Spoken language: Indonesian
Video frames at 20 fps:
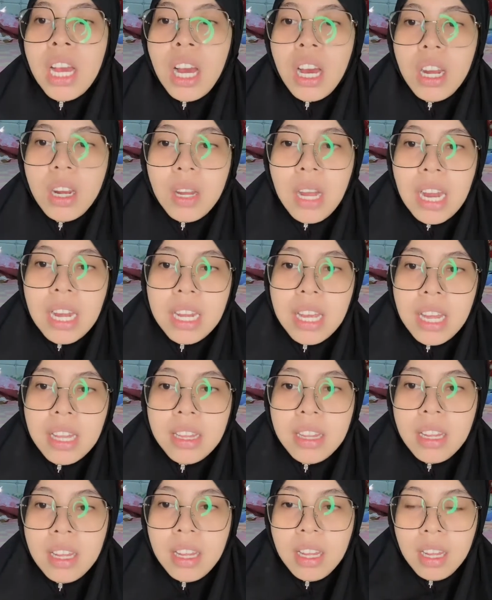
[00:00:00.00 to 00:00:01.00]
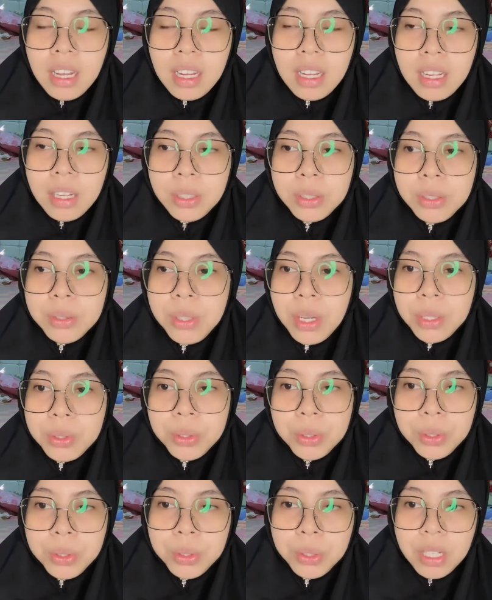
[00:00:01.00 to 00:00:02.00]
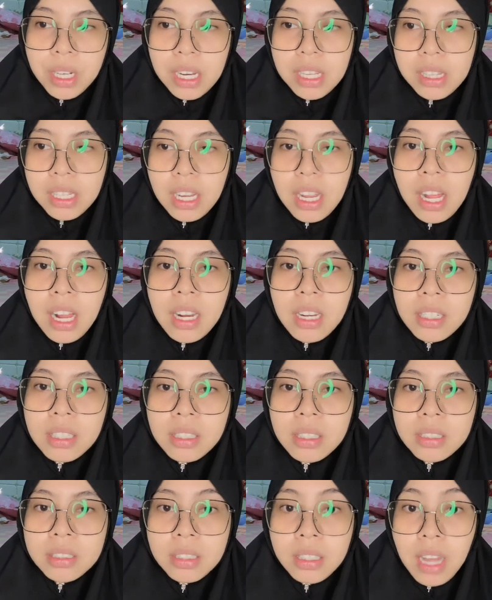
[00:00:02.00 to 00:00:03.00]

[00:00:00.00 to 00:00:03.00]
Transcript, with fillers: kalau kalian uh, udah juhur kan tinggal